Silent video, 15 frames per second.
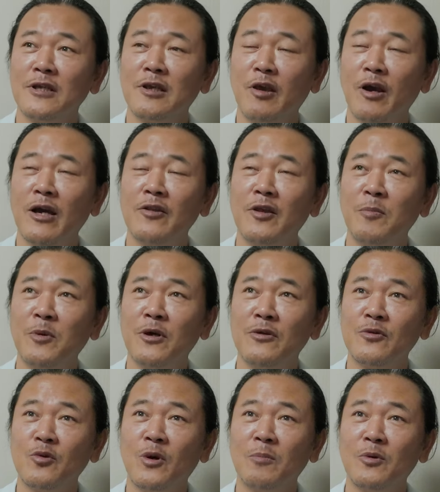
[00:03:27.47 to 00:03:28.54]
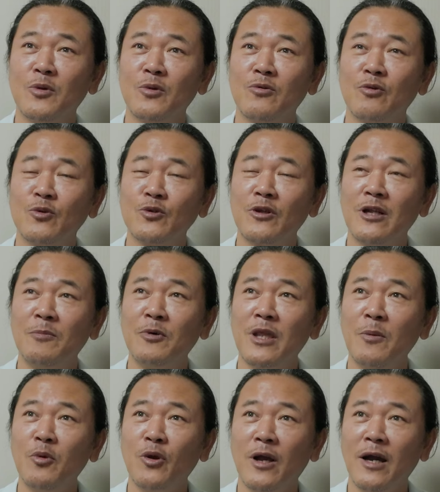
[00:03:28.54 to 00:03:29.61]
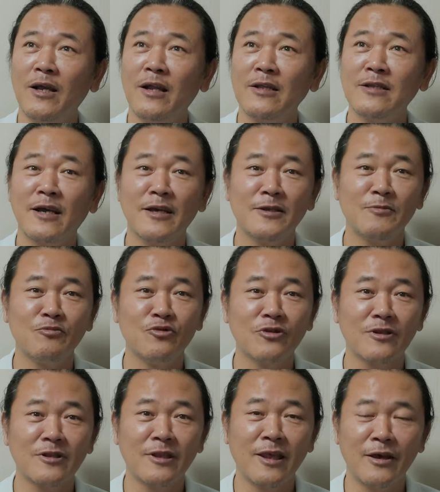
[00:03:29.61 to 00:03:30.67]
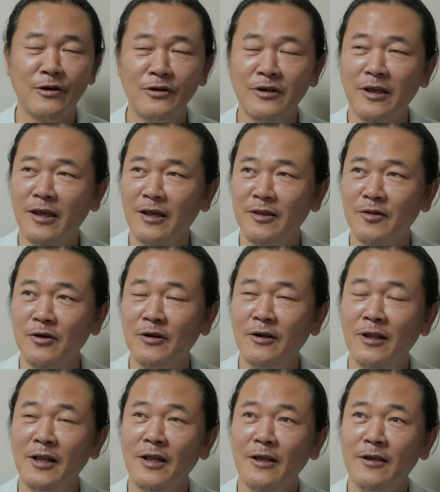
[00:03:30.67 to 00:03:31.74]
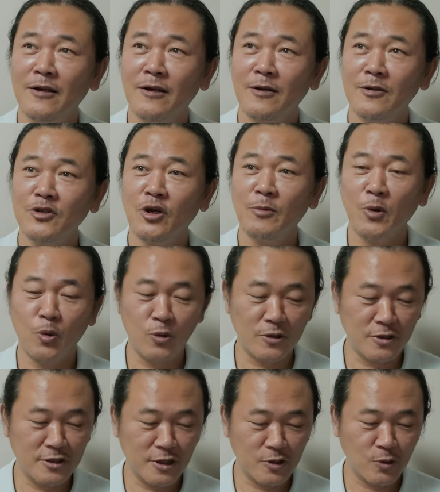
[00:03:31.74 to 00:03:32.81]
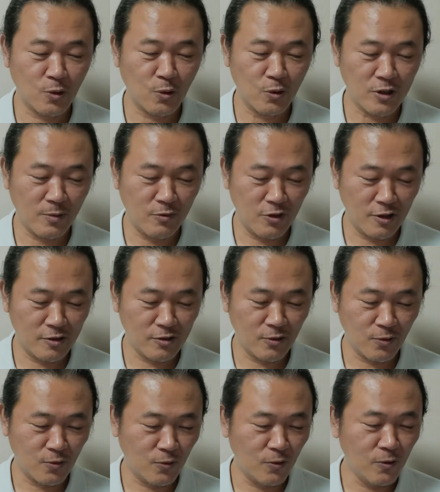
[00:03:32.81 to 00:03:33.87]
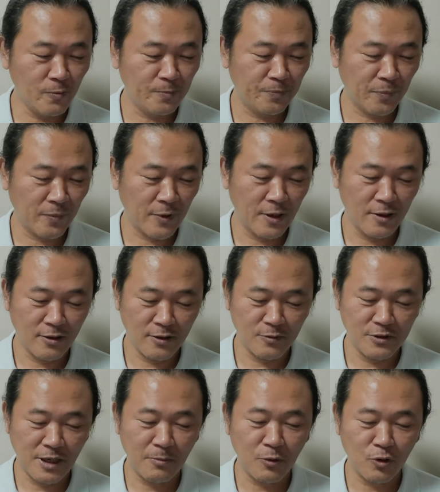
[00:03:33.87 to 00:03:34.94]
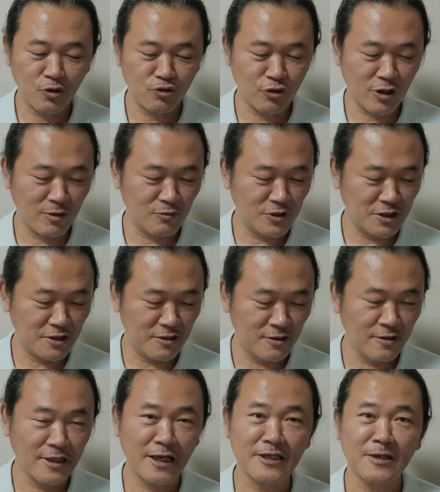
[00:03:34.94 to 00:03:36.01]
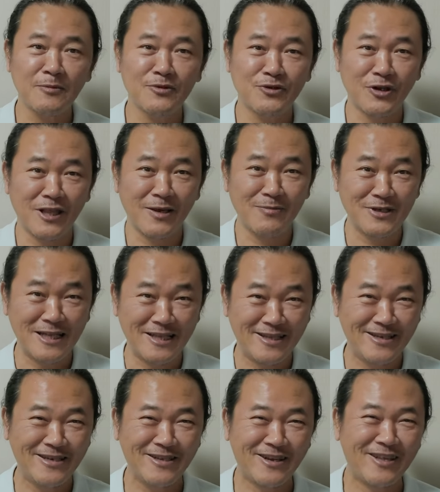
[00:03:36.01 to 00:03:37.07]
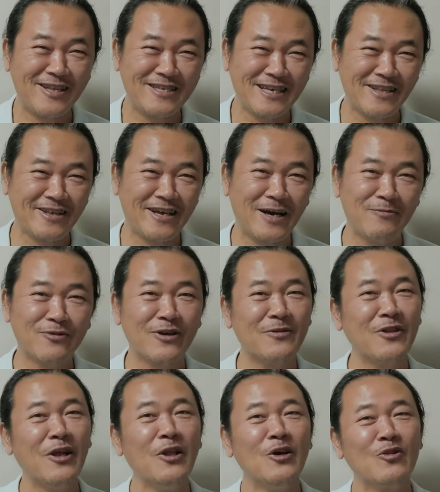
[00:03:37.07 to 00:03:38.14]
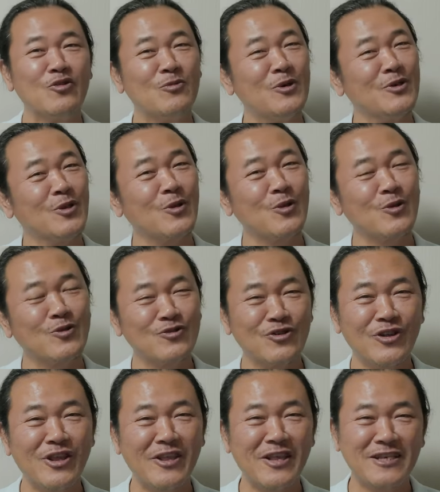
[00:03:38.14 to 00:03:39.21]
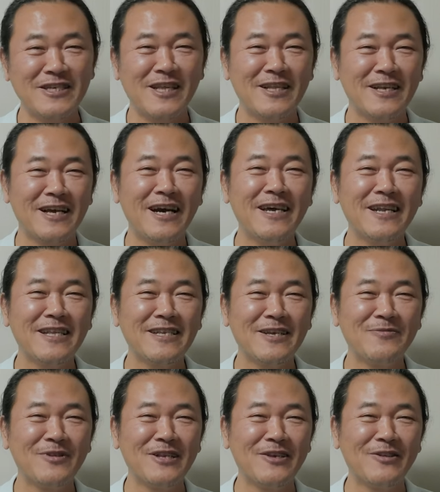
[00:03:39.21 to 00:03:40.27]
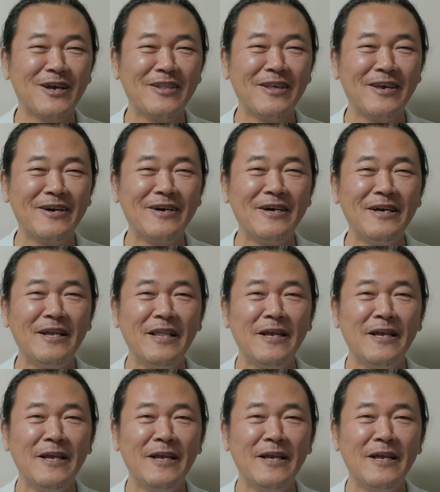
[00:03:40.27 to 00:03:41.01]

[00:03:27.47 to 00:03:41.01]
기회가 되면 또 한번 도전을 한번 해볼까라는 생각이 문득 드네요. 이렇게 해서 어, 처음에 꼴찌 했었고 3등 했었고 그럼 이제 한 번 더 출연하면 2등, 다시 한 번 출연하면 1등 이렇게 되지 않을까. 앞으로 한 두 번 정도 더 출연해야 되지 않을까라는 생각이 들기도 하네요.